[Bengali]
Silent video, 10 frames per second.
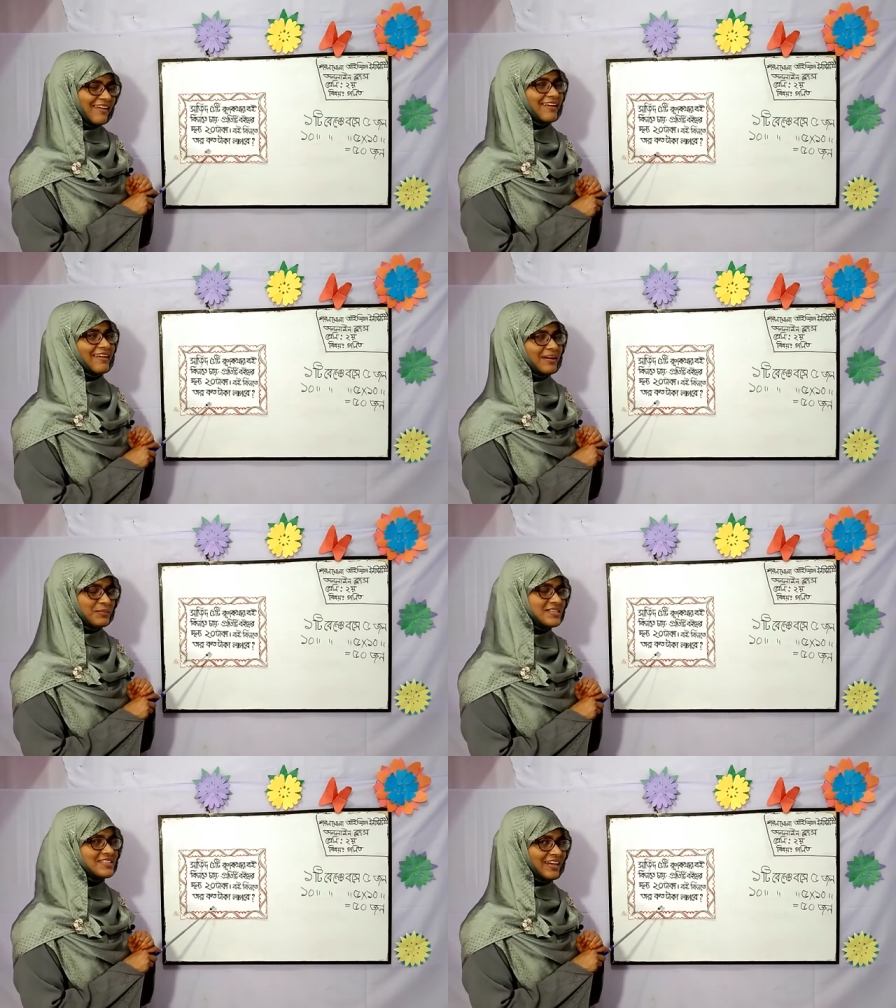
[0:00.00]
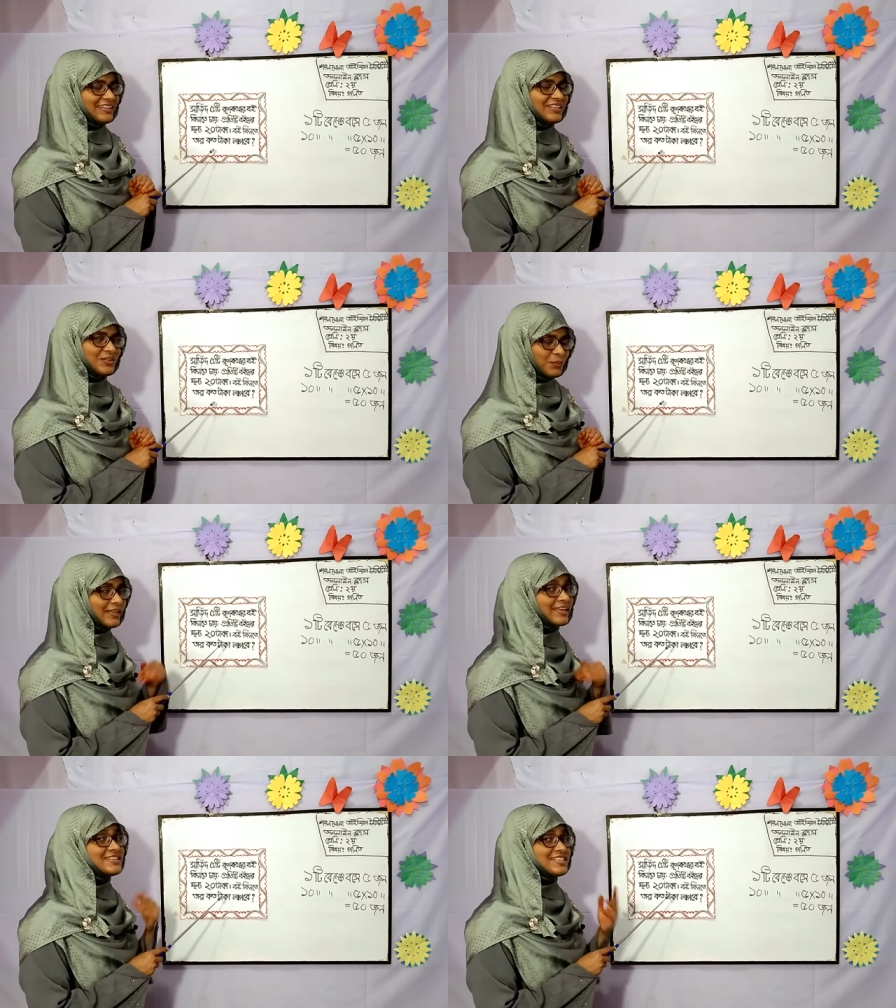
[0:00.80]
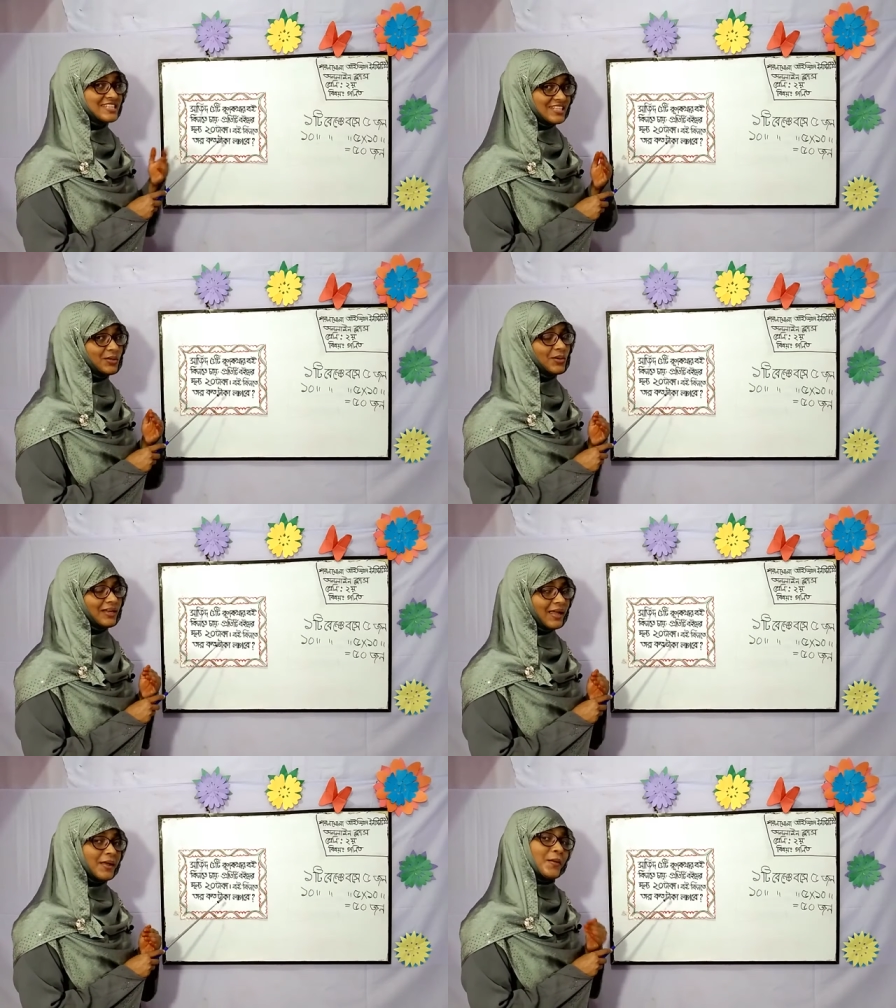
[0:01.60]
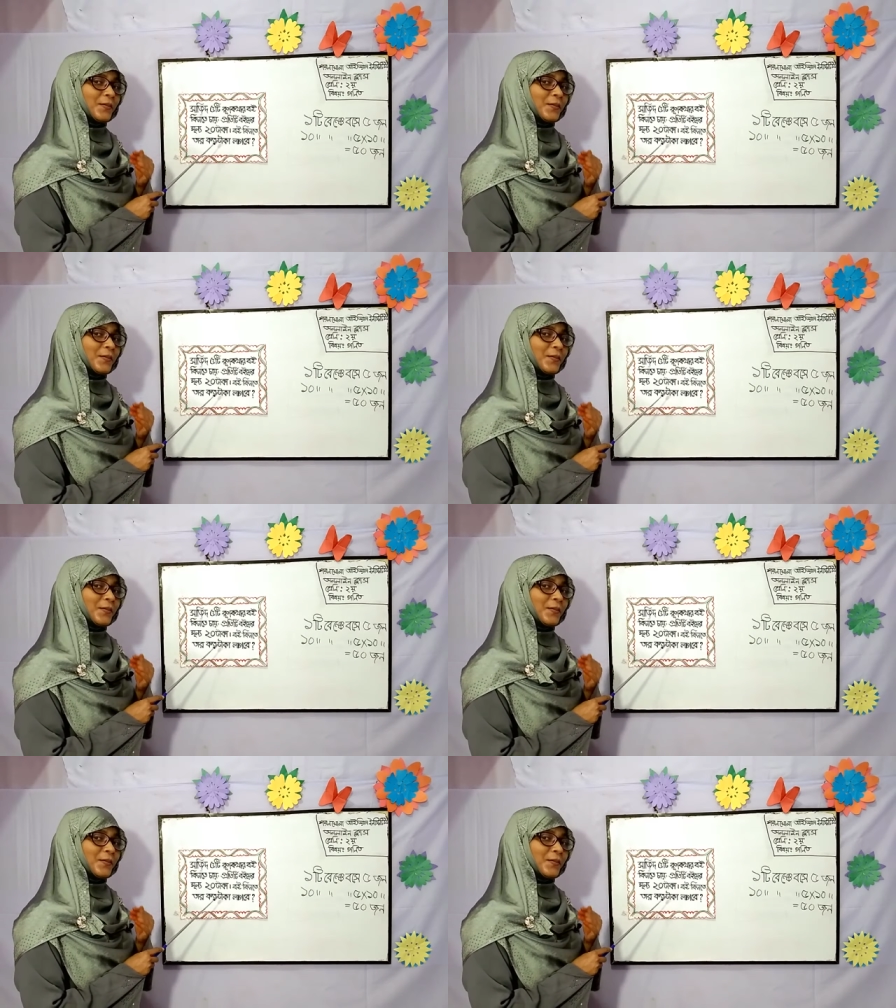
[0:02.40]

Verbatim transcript: হ্যাঁ আমি জানি অনেকেই চেষ্টা করলে